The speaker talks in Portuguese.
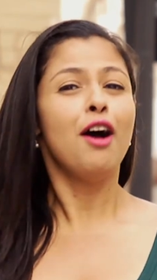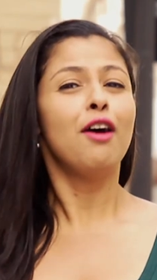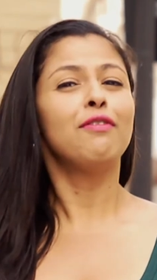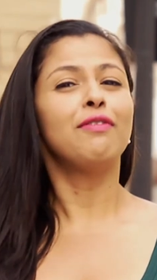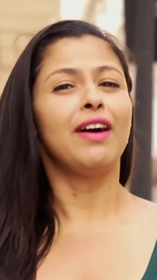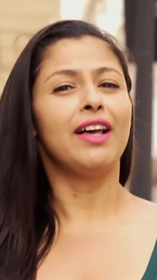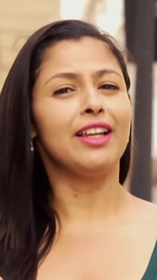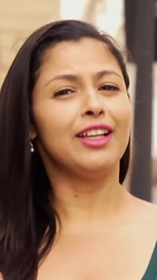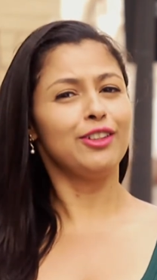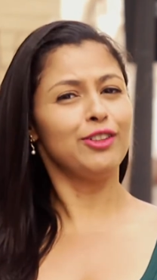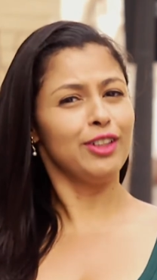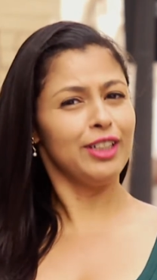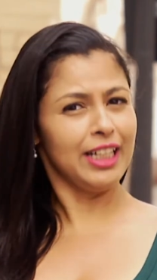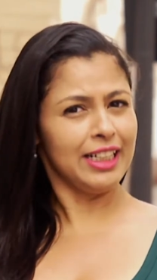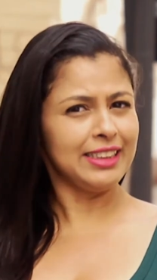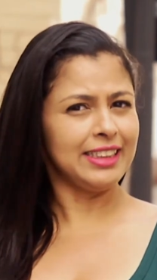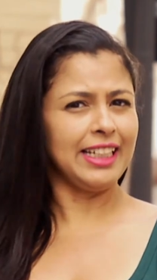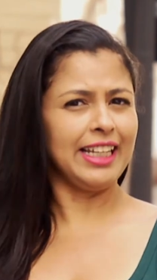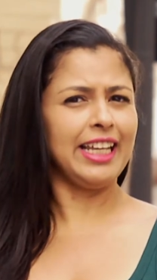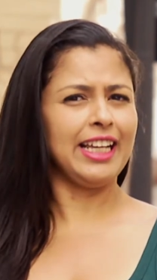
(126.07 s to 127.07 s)
Falando
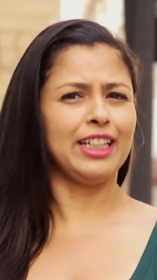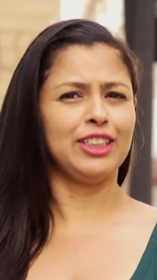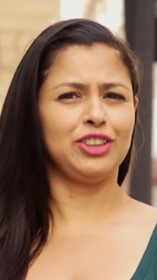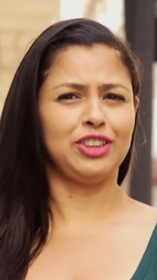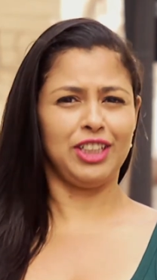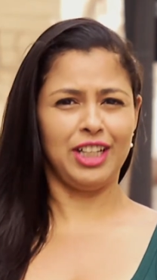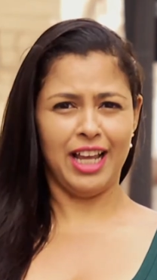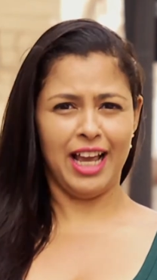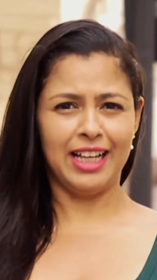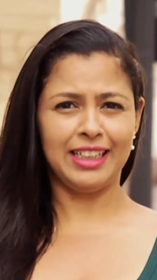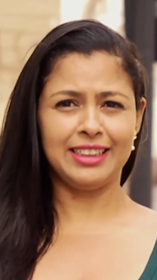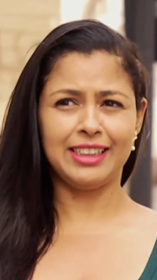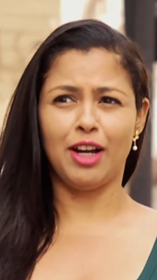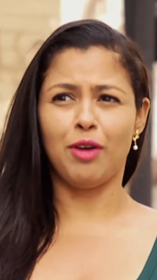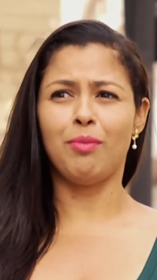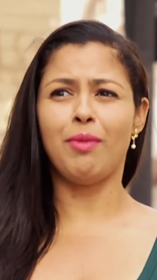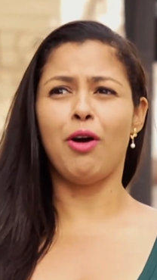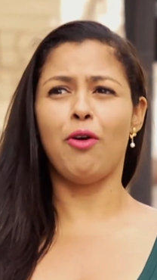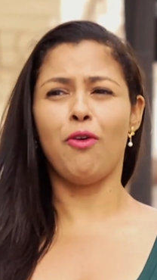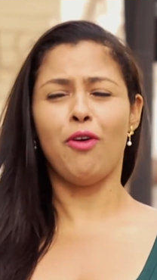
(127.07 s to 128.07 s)
nas linhas de Nazca,
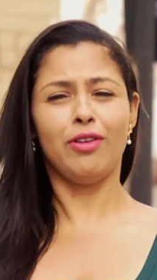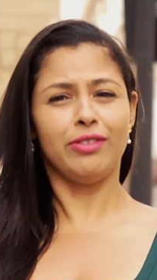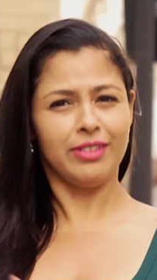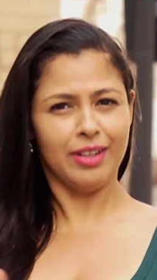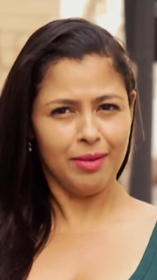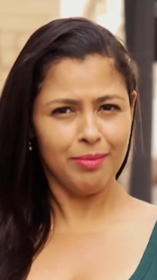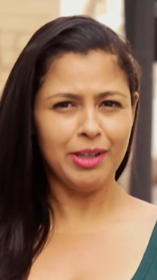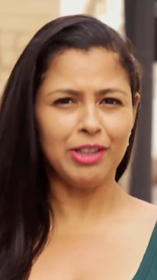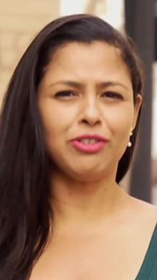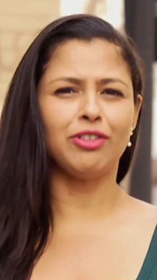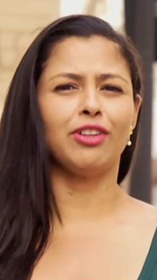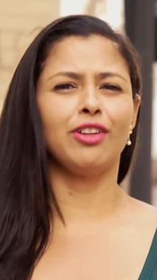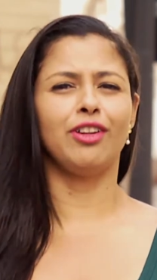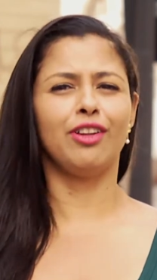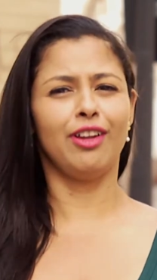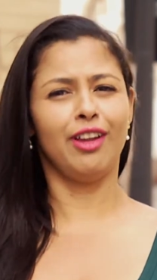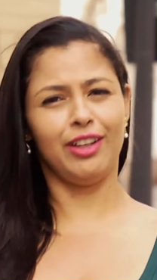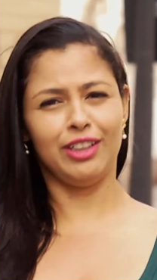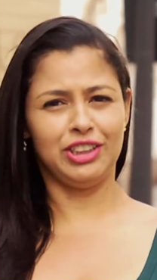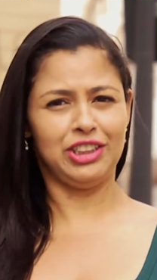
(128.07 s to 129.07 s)
uma outra
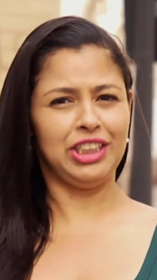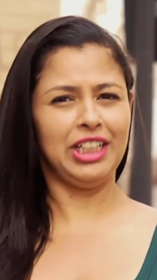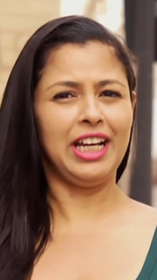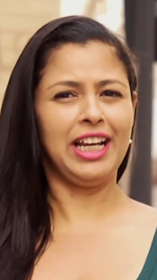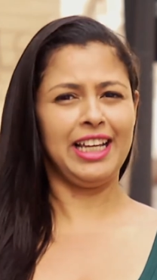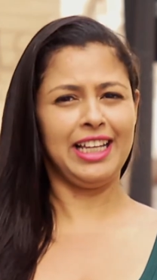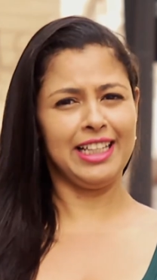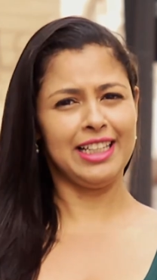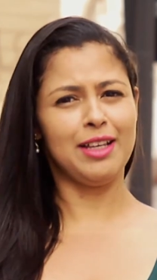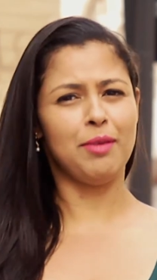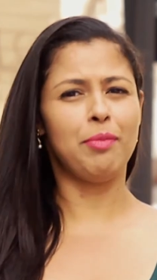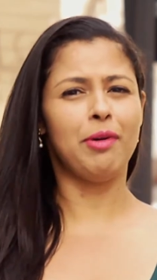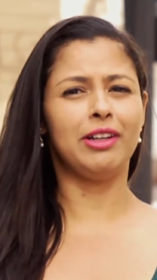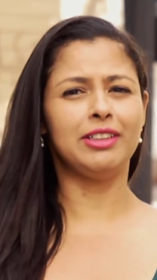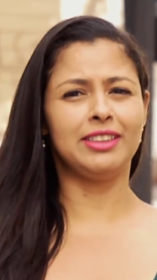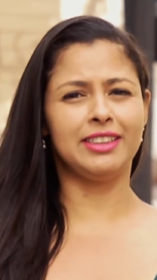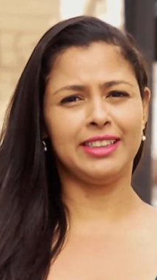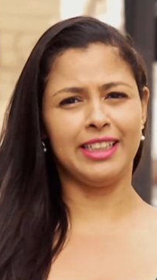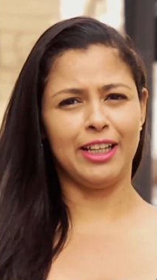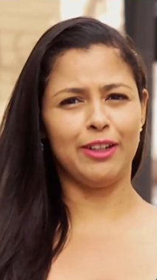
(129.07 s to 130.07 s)
metodologia ainda
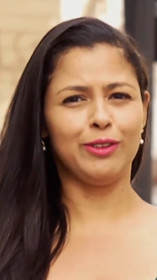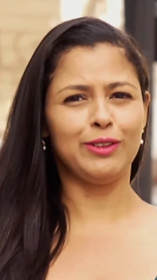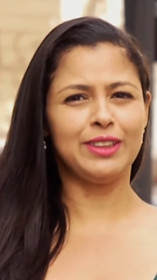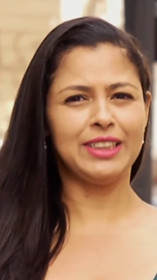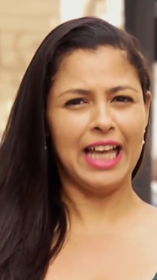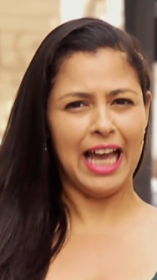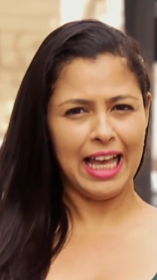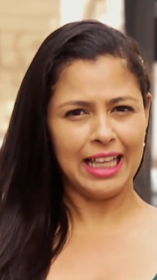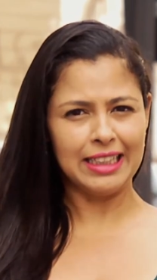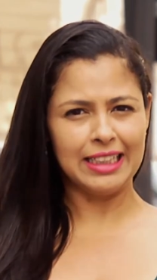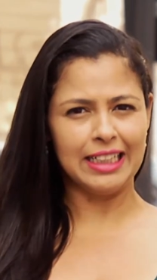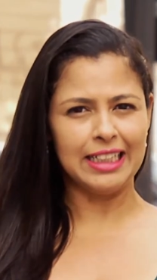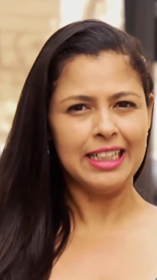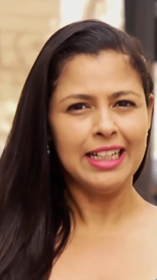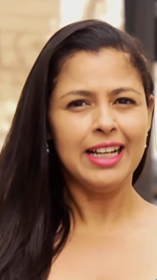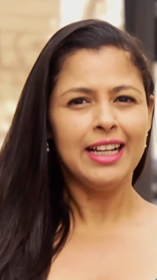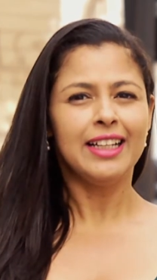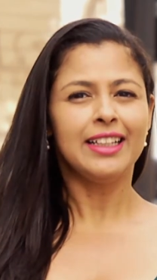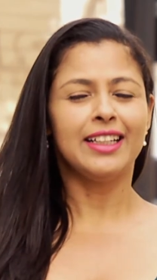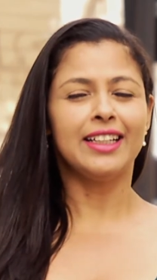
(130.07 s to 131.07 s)
pode ser usada,
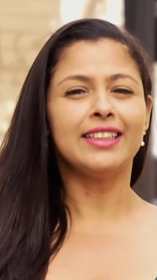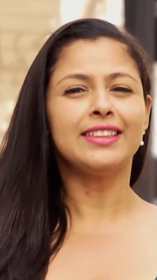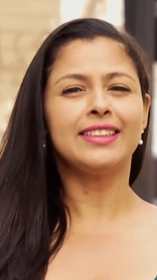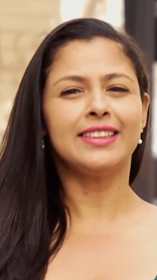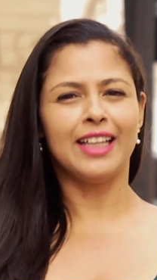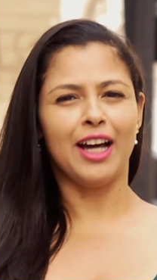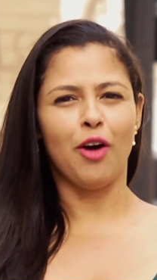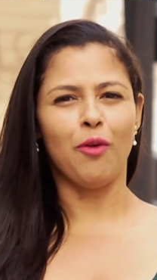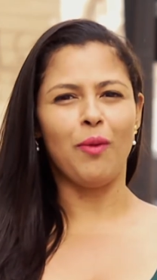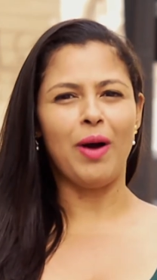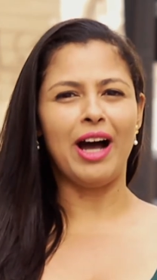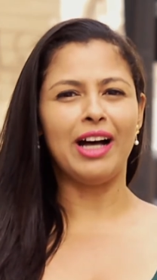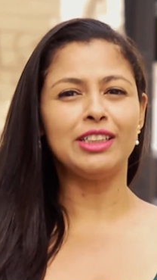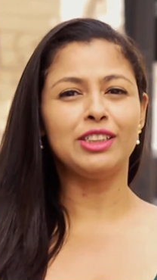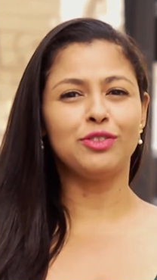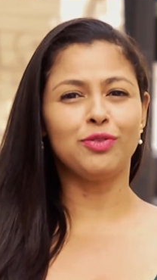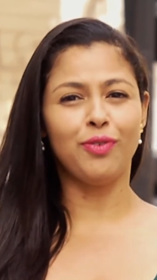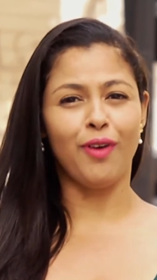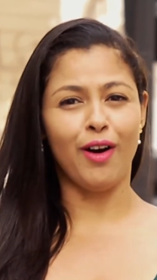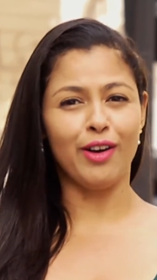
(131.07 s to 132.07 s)
que são
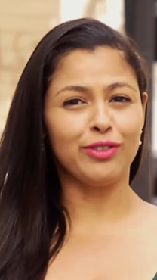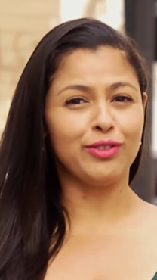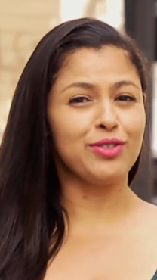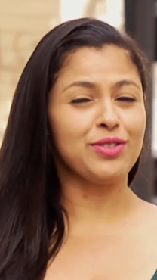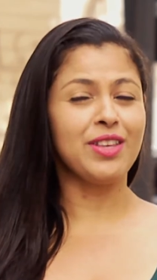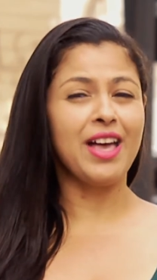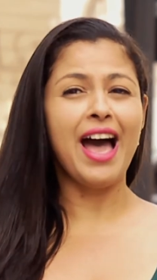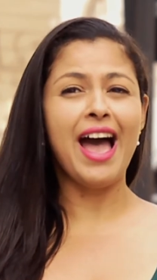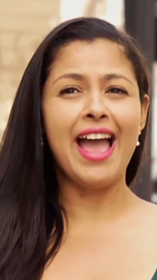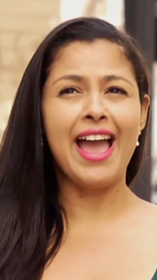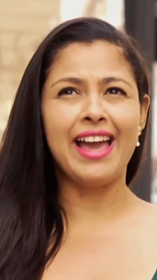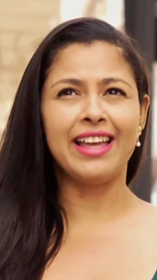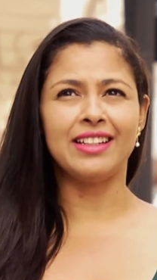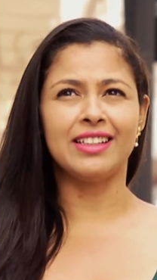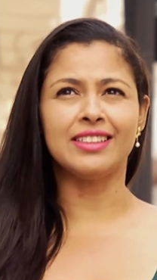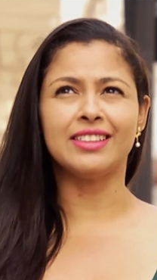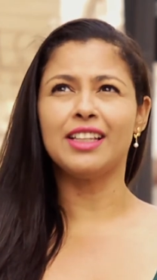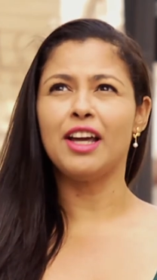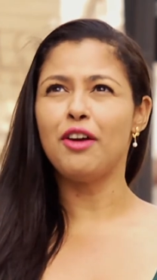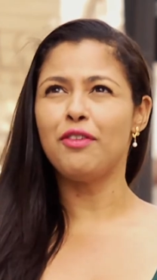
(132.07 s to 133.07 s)
as fotos
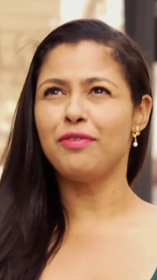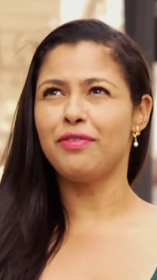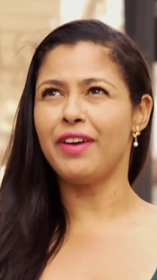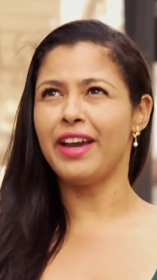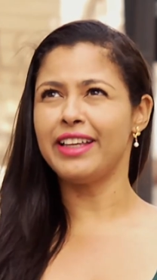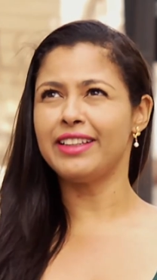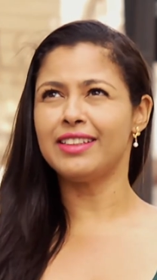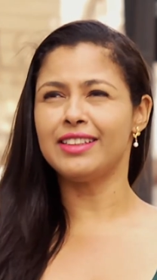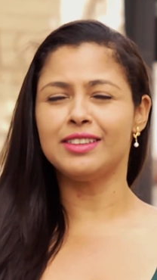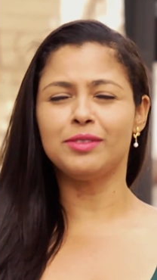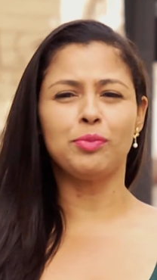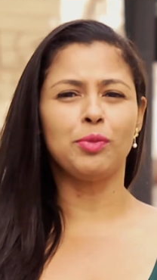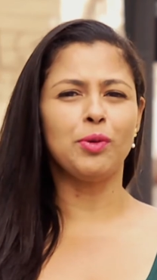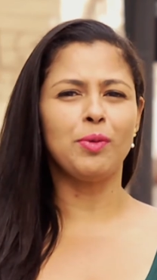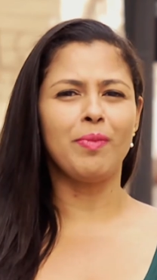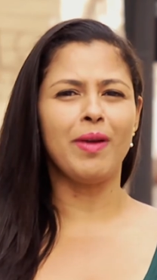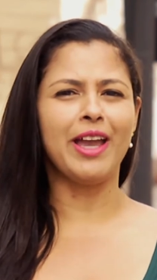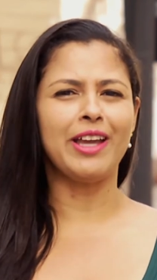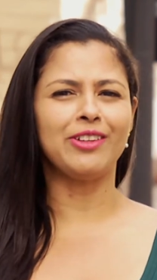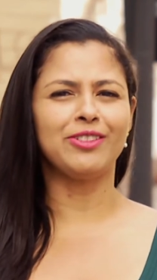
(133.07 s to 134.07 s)
aéreas feitas por
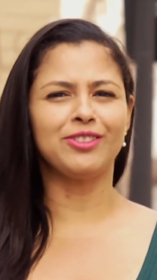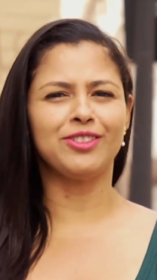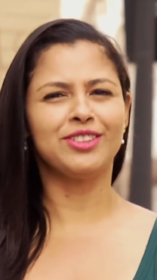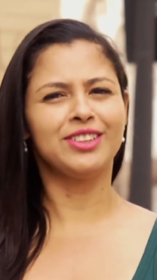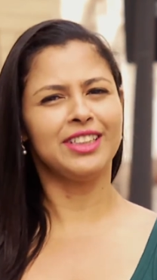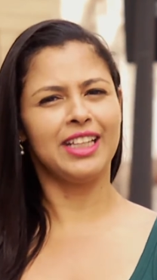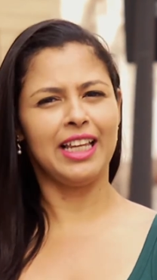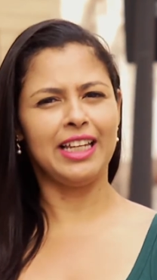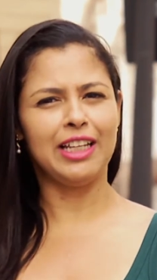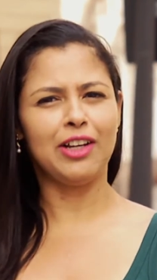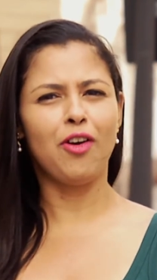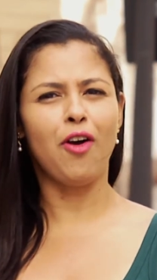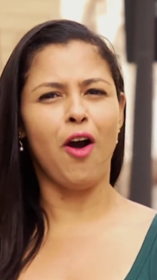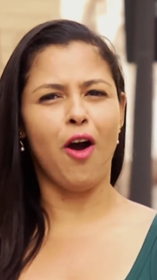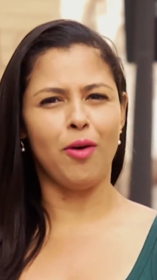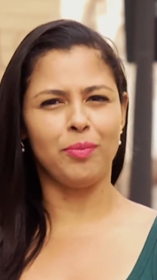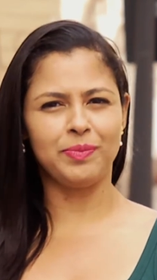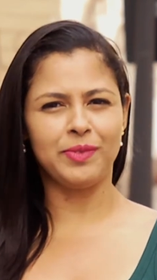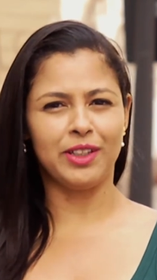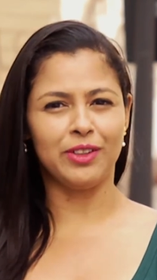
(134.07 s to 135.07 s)
meio dos
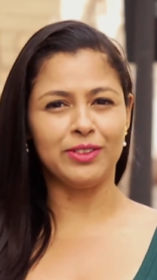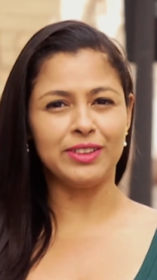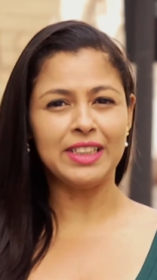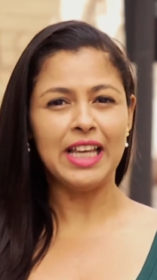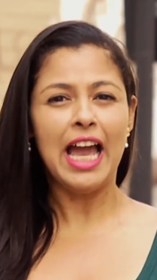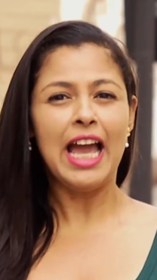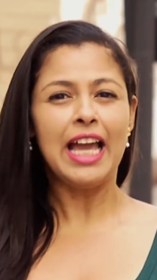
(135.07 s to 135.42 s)
helicópteros,